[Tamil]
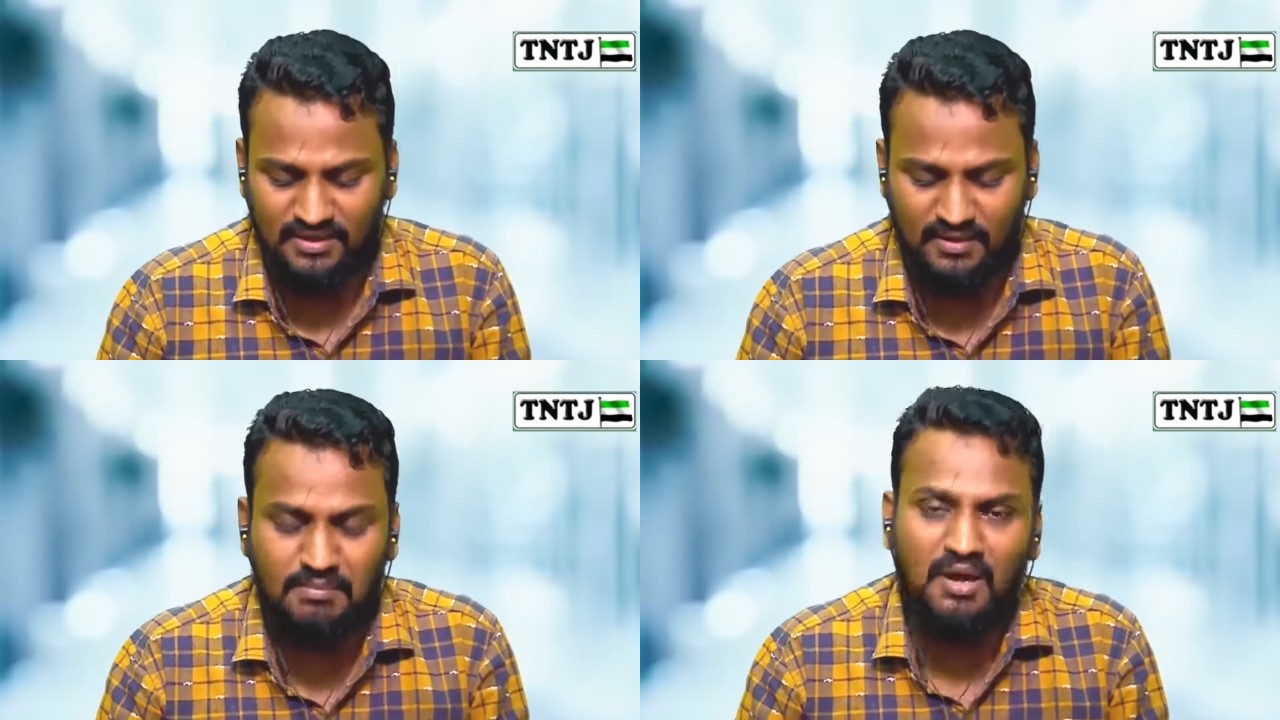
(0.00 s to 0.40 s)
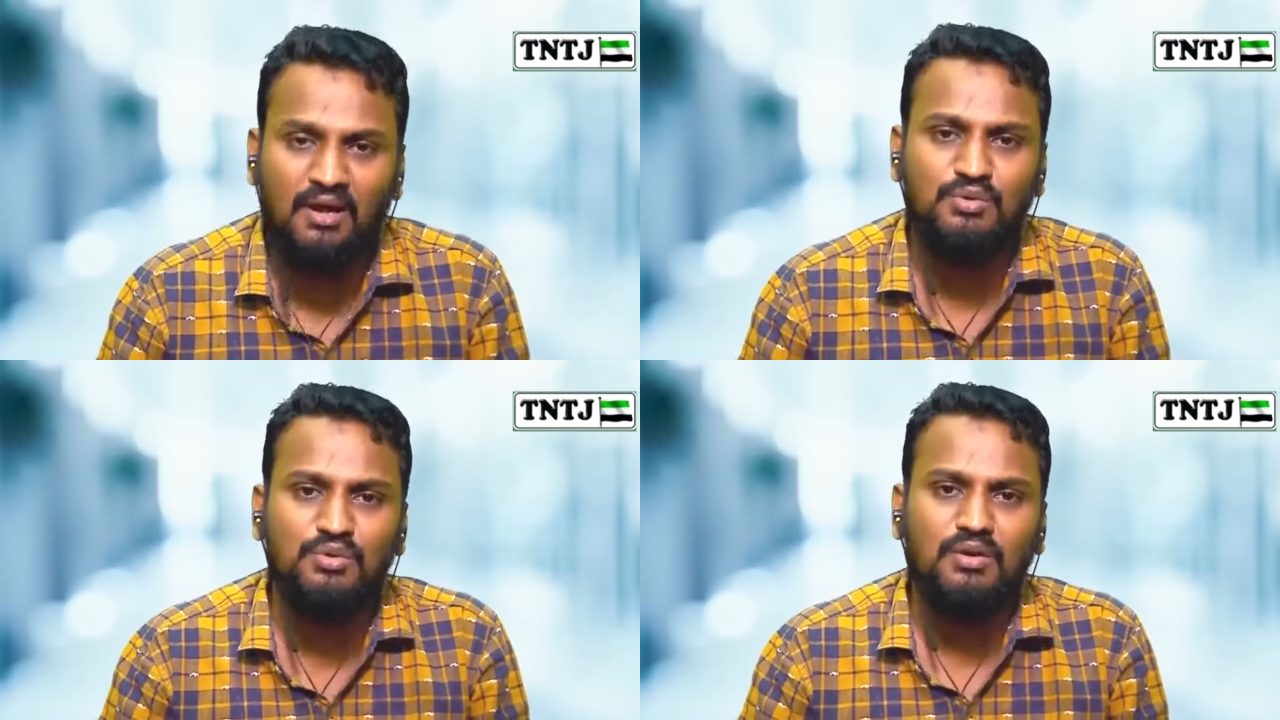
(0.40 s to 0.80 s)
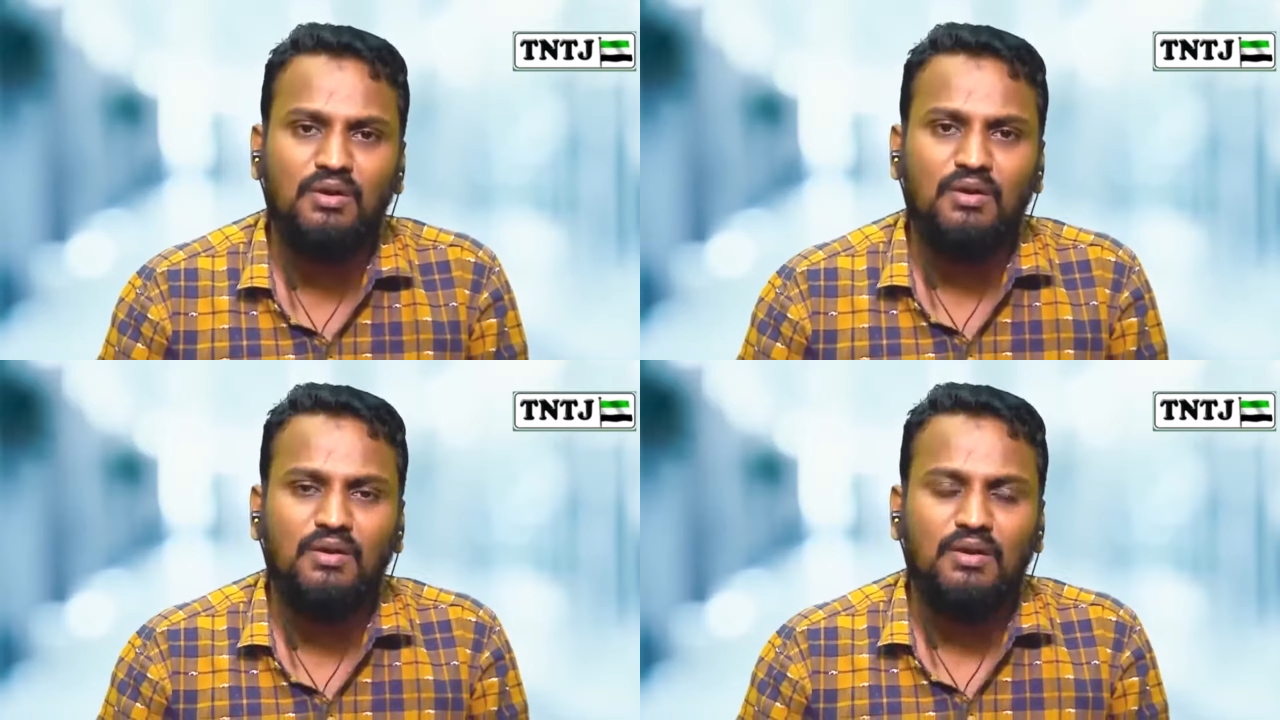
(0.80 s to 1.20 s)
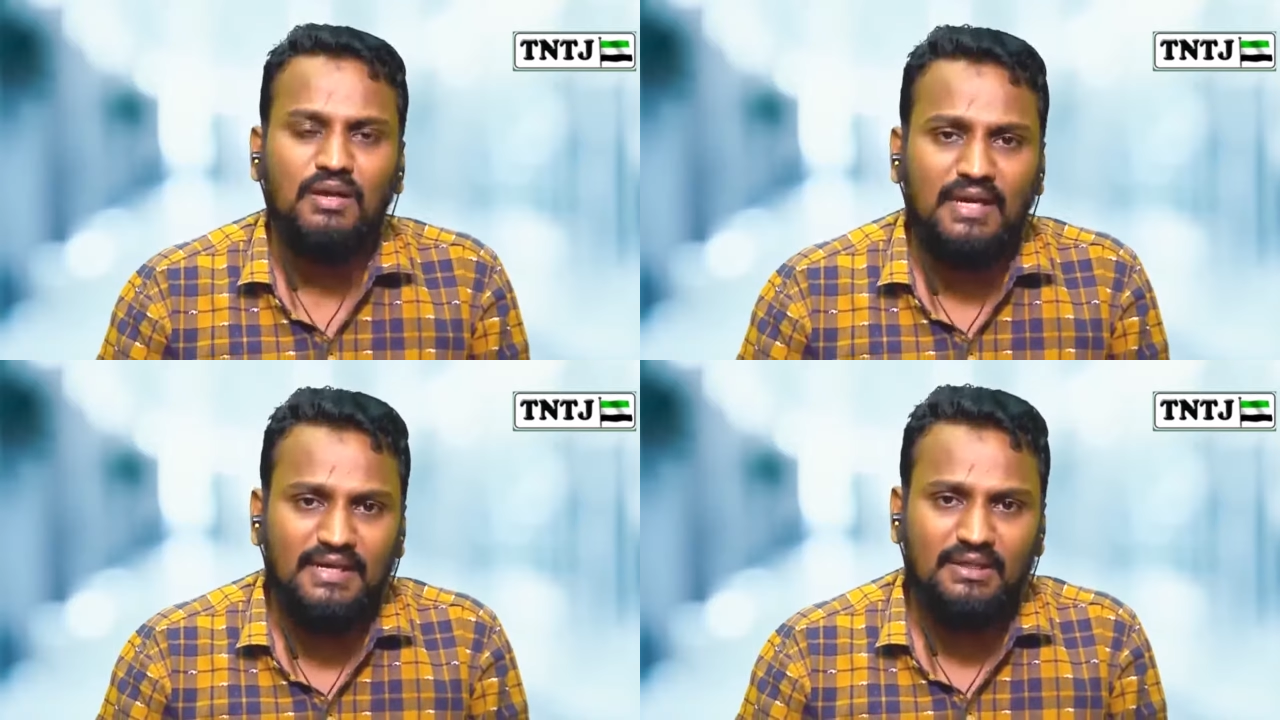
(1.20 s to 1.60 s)
லைலத்துல் கதிர்னு சொன்னால் அது
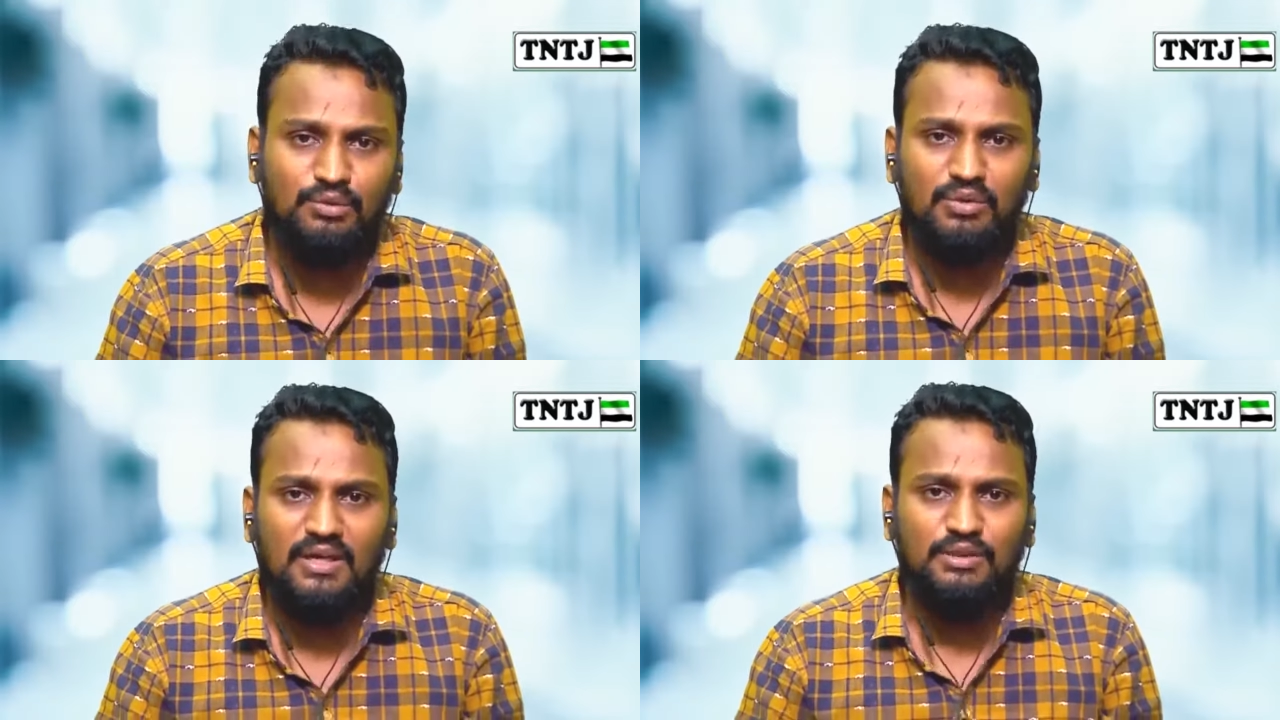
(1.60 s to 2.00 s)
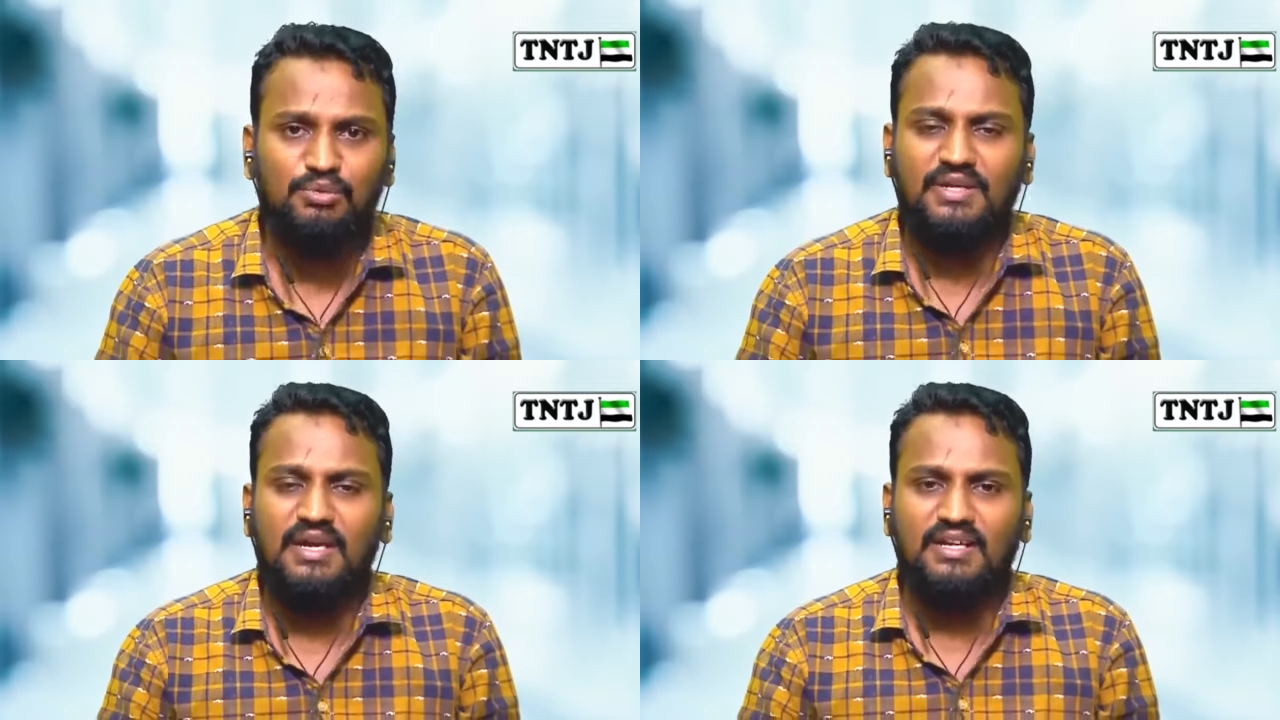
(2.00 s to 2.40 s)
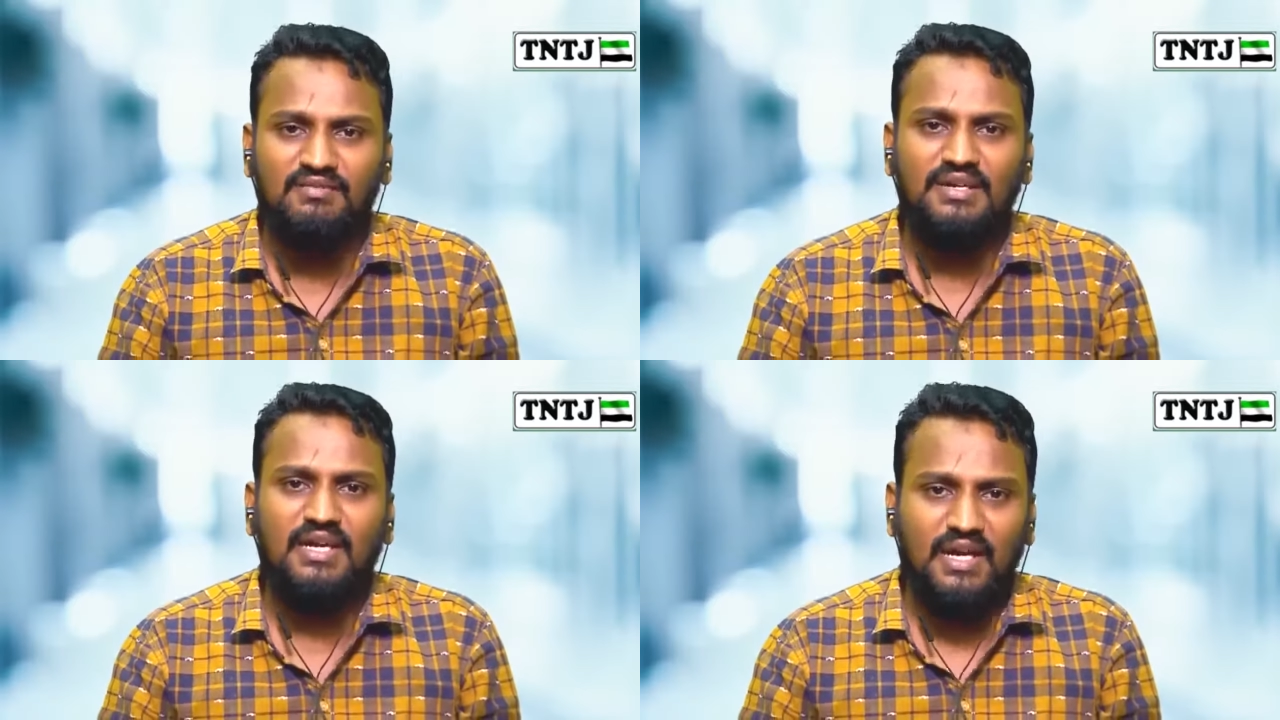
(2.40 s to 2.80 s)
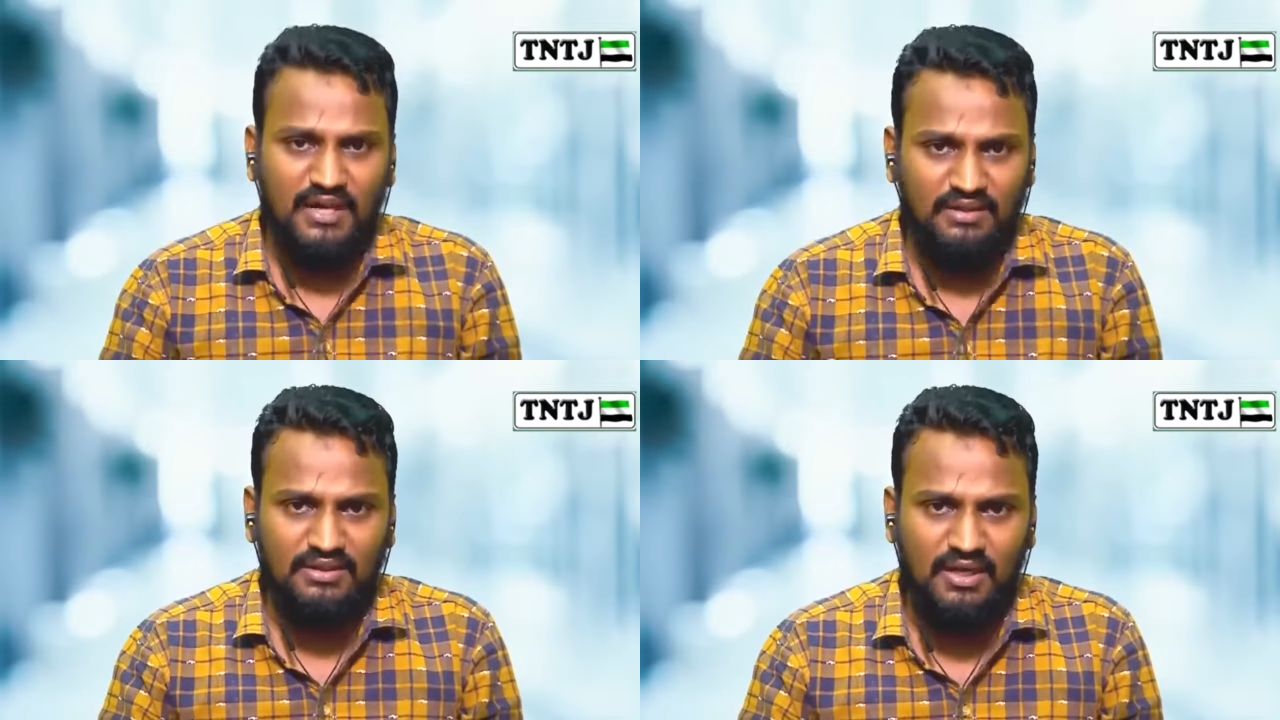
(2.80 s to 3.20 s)
இருபத்தி ஏழாம் நாள் அந்த இருபத்தி
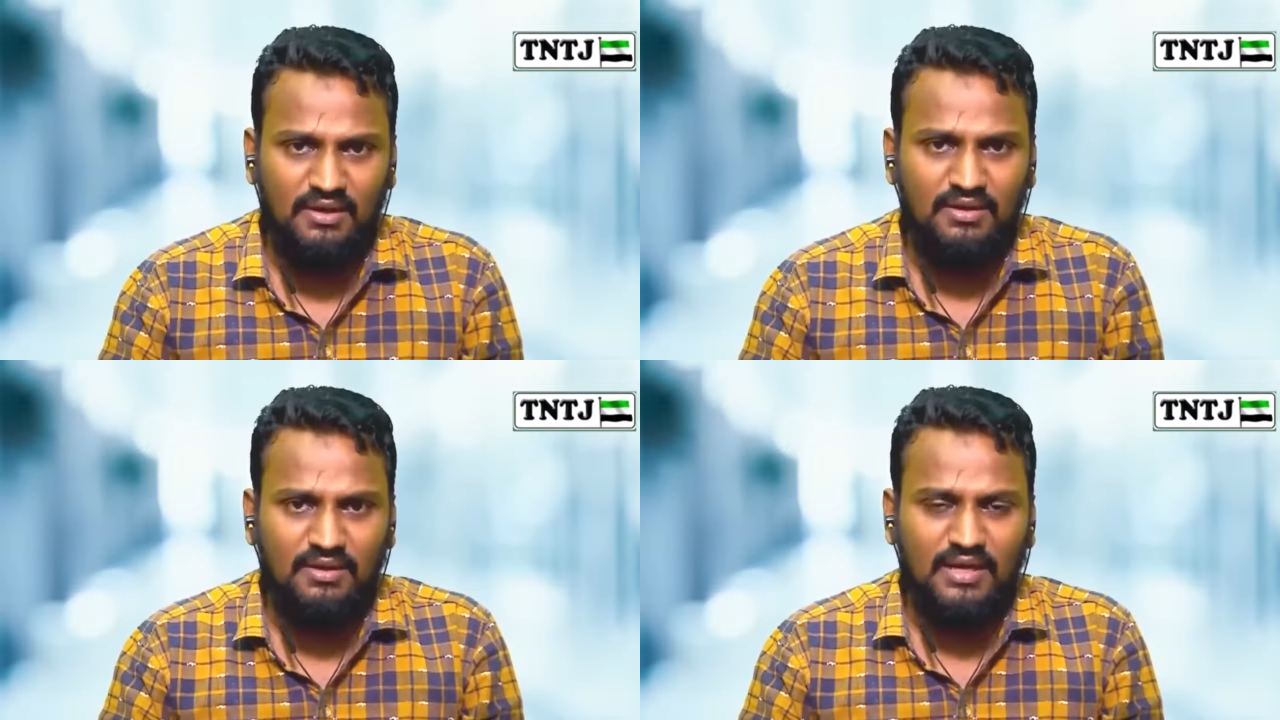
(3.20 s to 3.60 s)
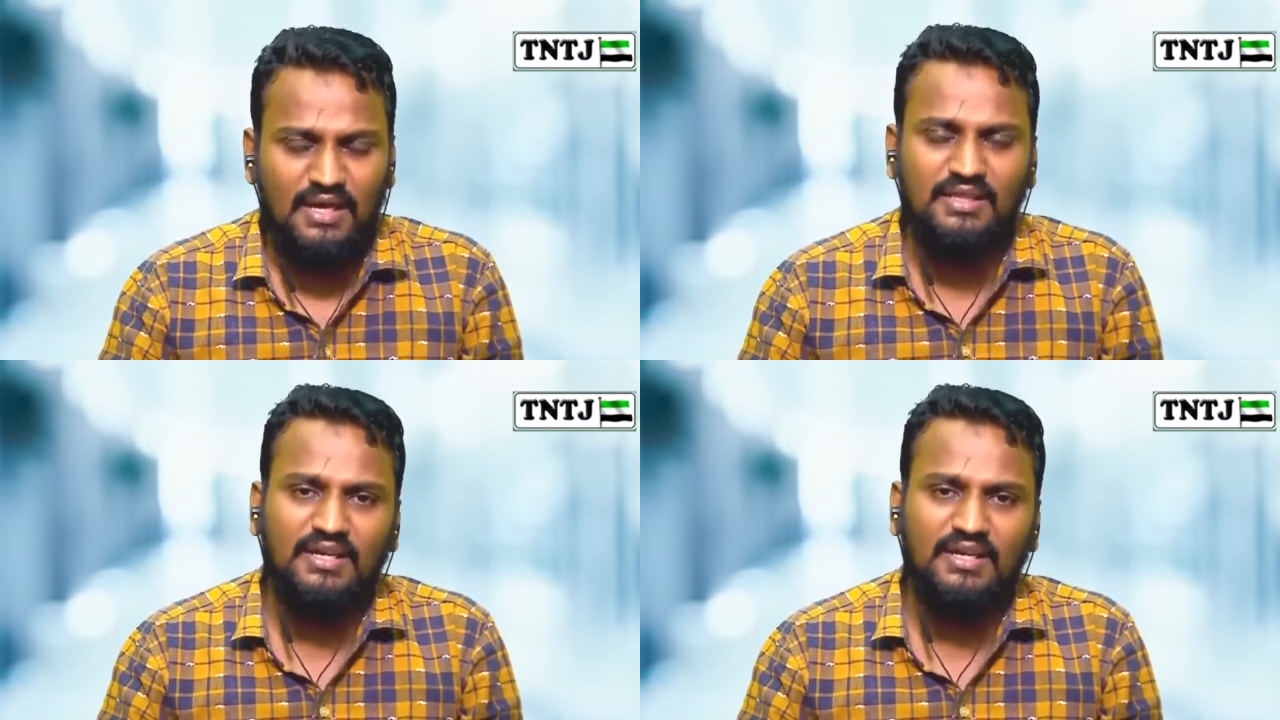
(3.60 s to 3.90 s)
ஏழாவது இரவு தான்